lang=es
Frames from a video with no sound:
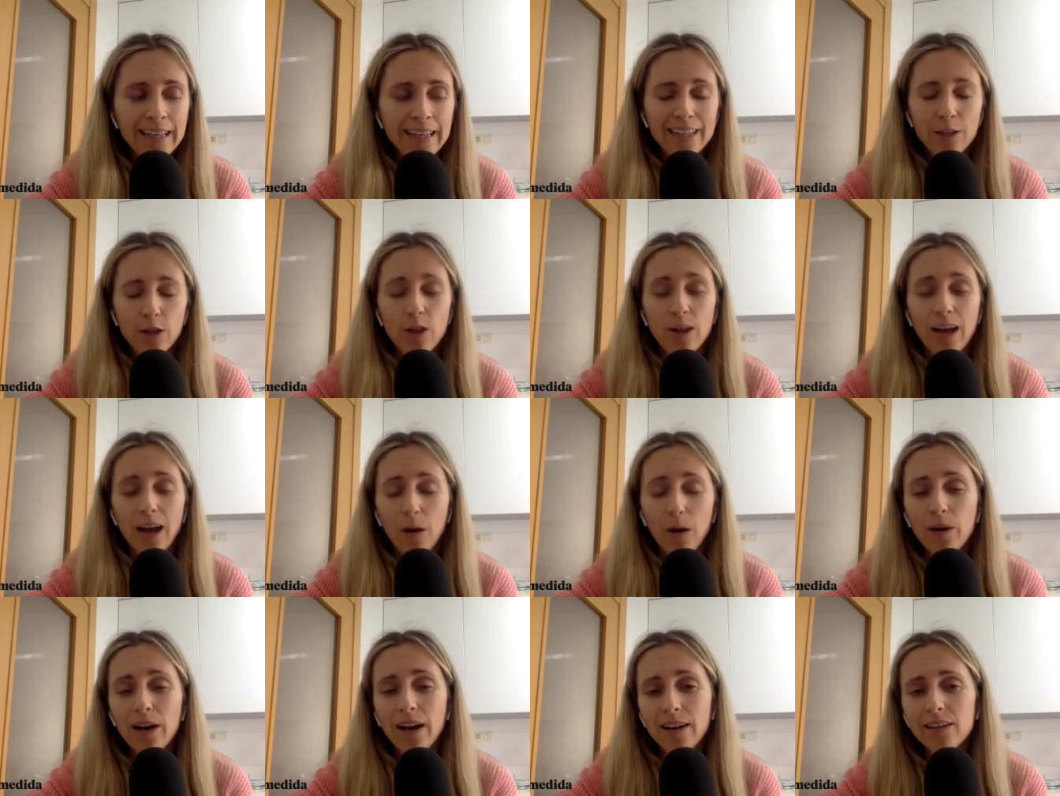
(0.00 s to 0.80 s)
Entonces,
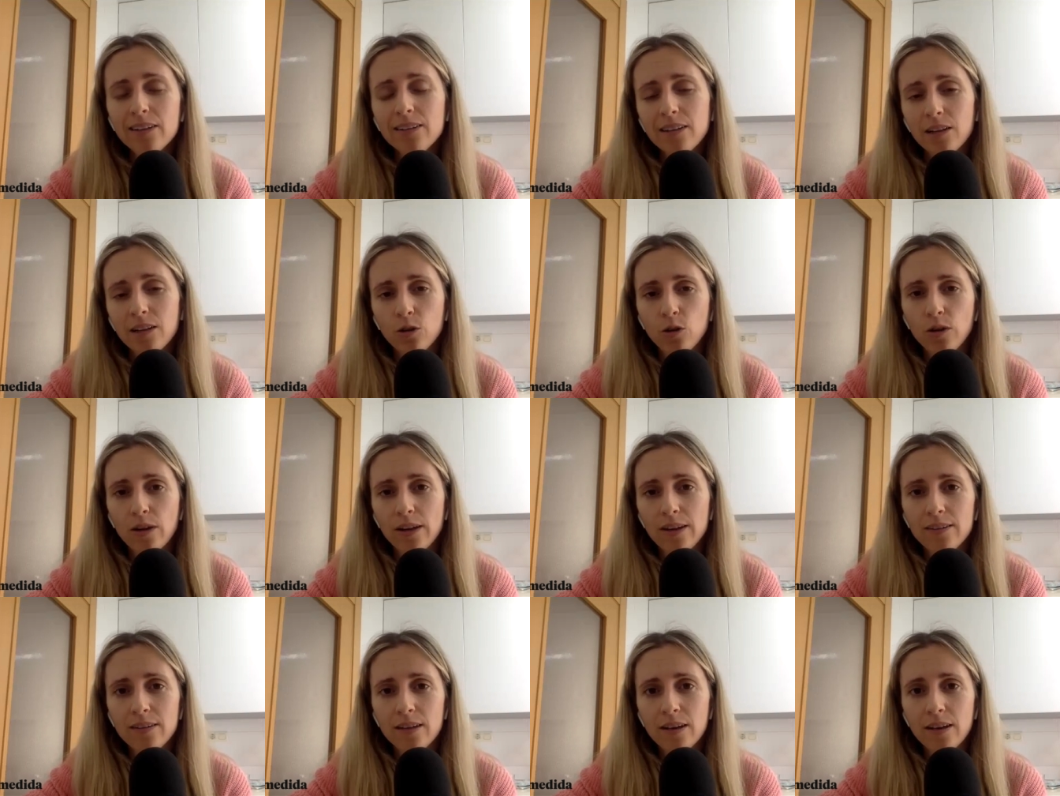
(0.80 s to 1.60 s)
haz una lista de
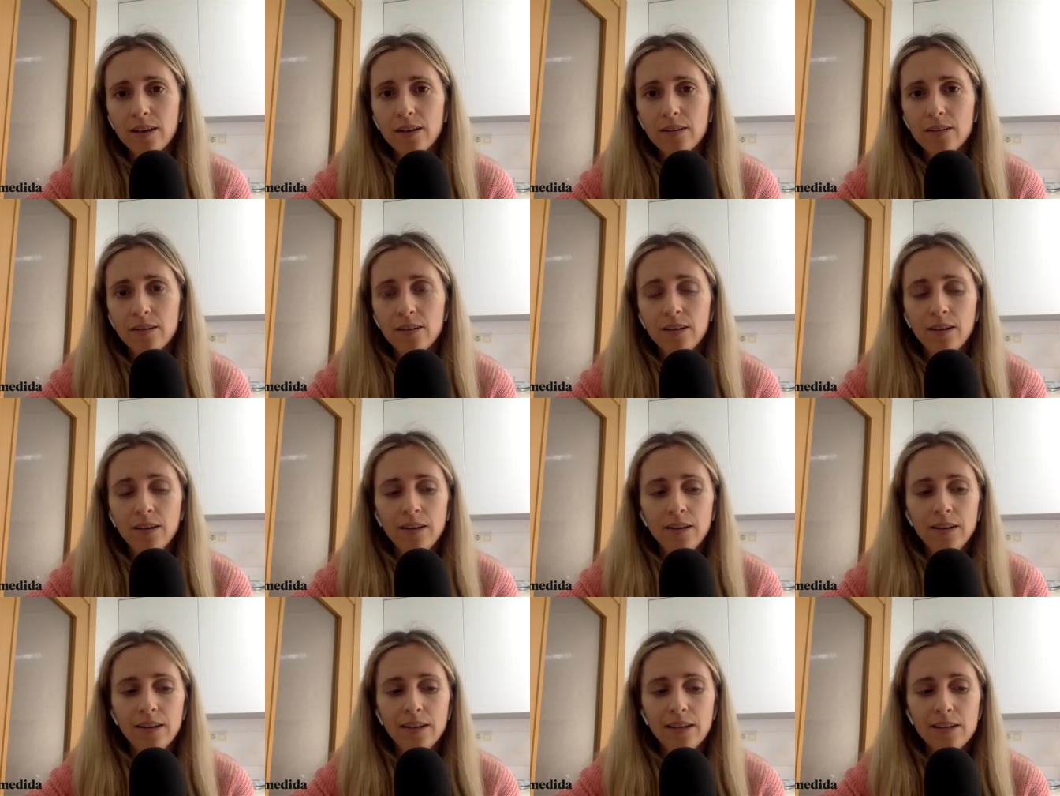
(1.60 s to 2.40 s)
todas esas,
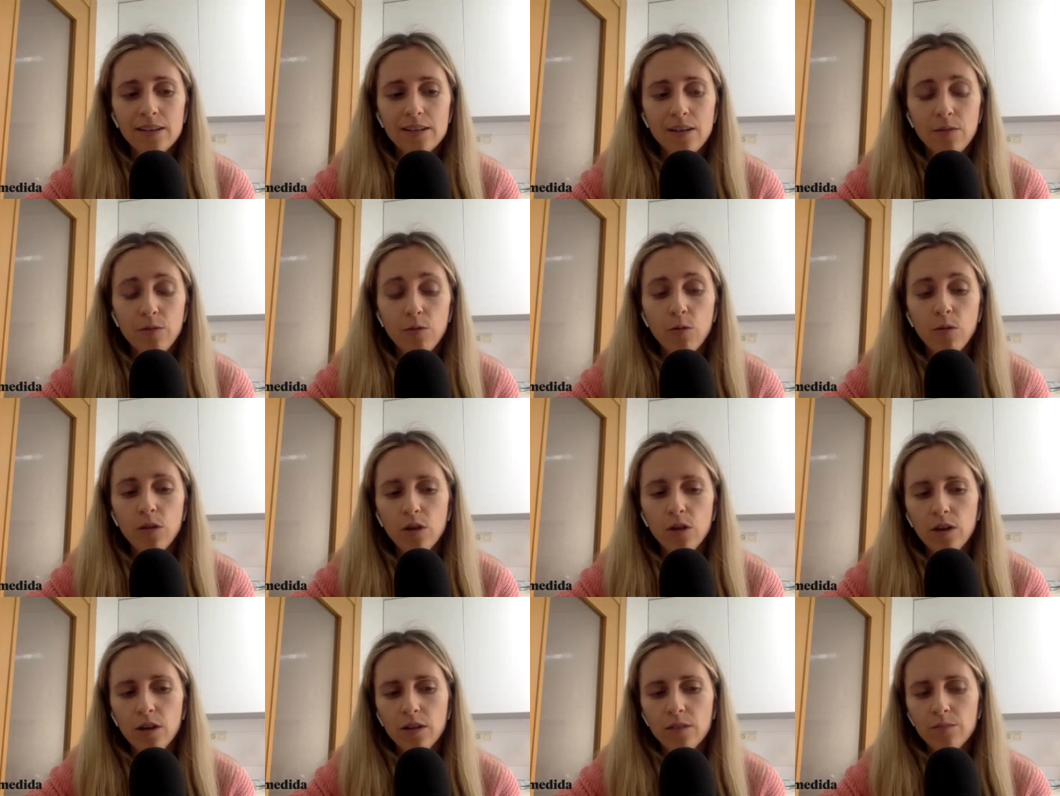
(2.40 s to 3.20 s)
esas
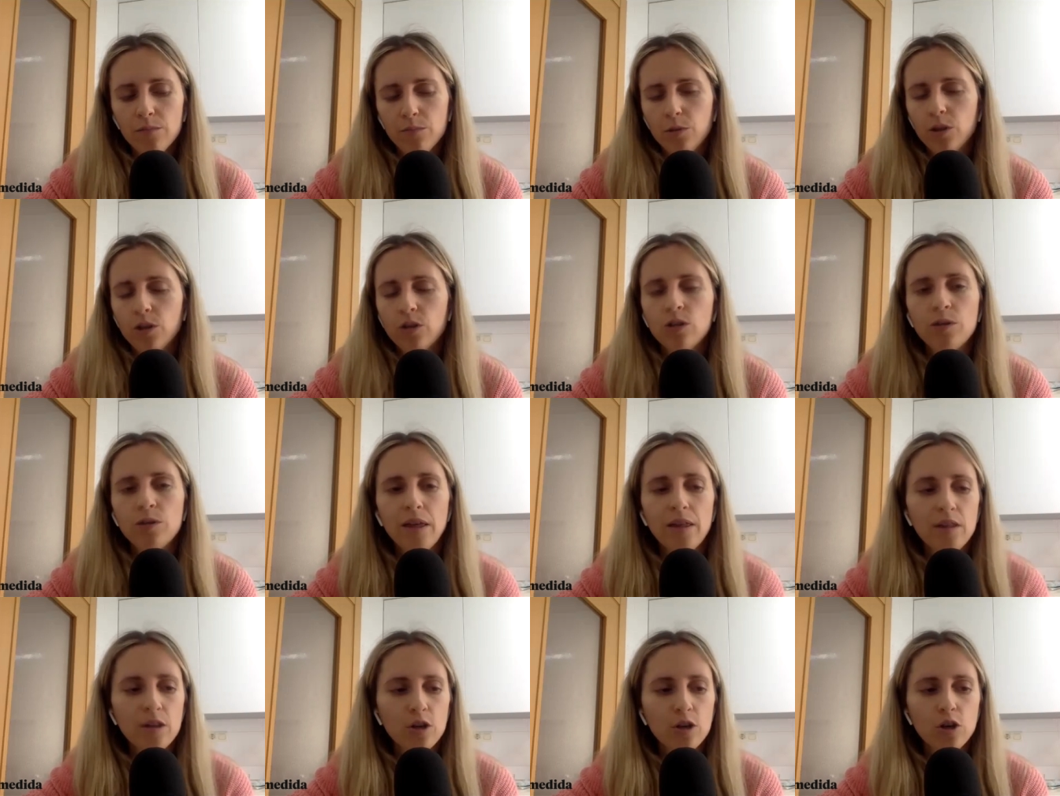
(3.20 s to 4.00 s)
funciones, porque no te voy
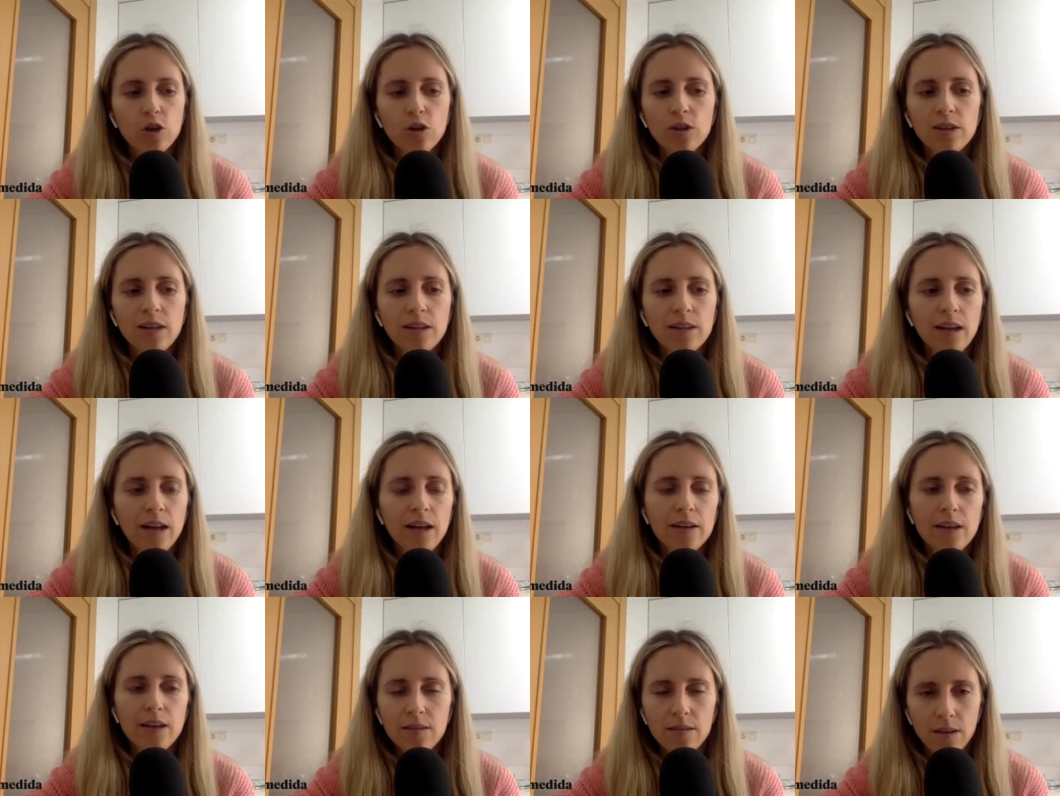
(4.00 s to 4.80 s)
a decir, no, no,
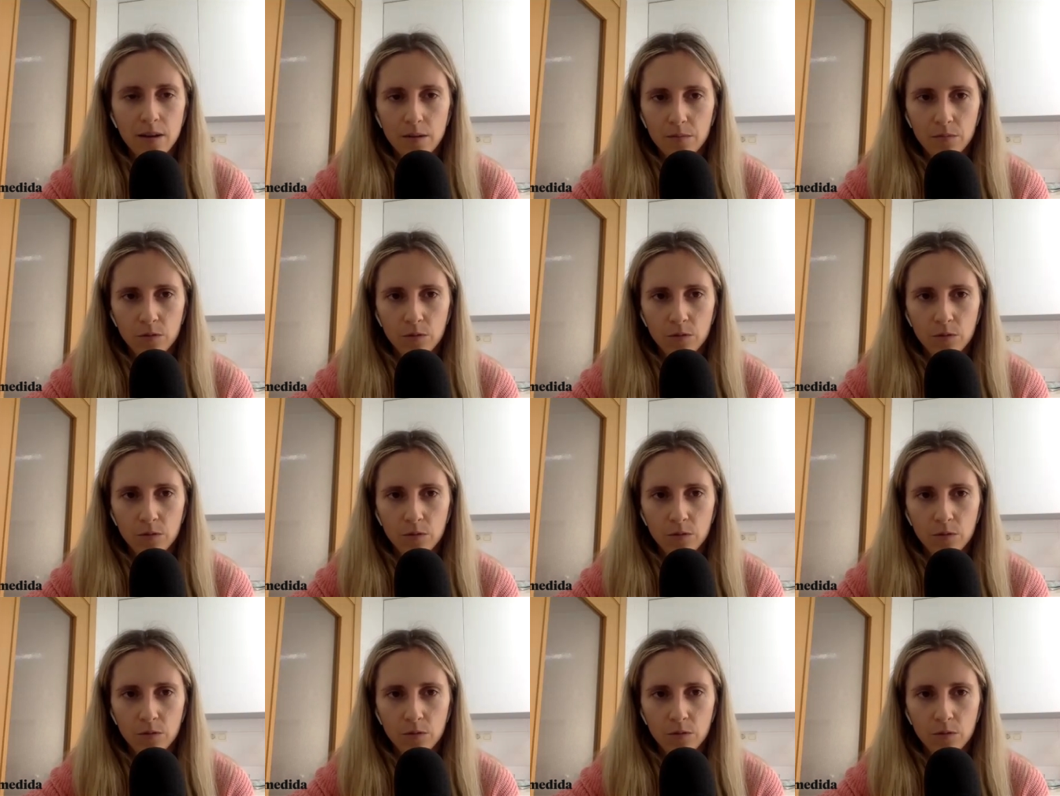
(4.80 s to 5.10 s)
quítatela y ya está.